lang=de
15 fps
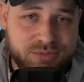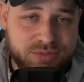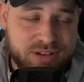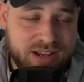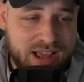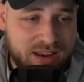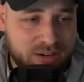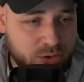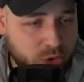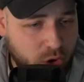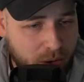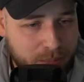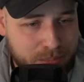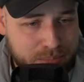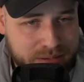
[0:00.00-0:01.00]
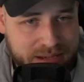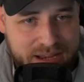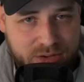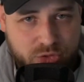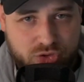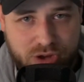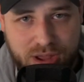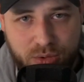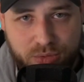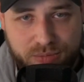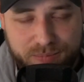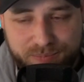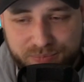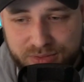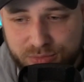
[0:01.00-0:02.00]
Finale komplett schauen.
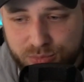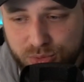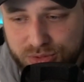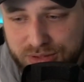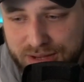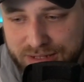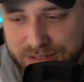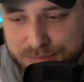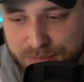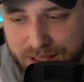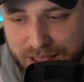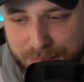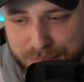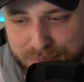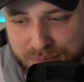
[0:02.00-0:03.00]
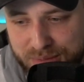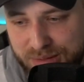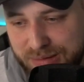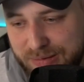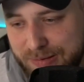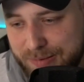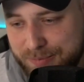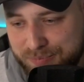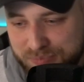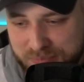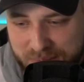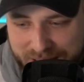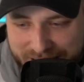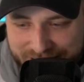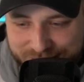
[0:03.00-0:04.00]
Das wird, denke ich mal, ab
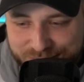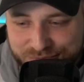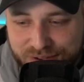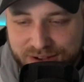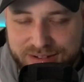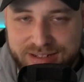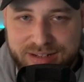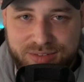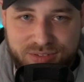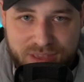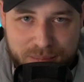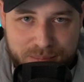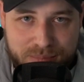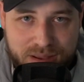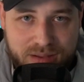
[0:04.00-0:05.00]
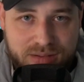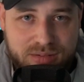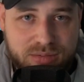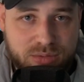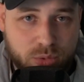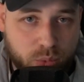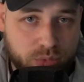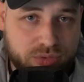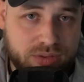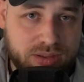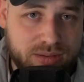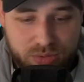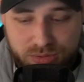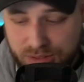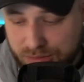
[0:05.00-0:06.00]
Anfang Dezember
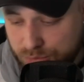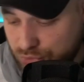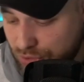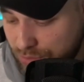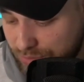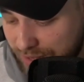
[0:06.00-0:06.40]
losgehen. Ja, schaut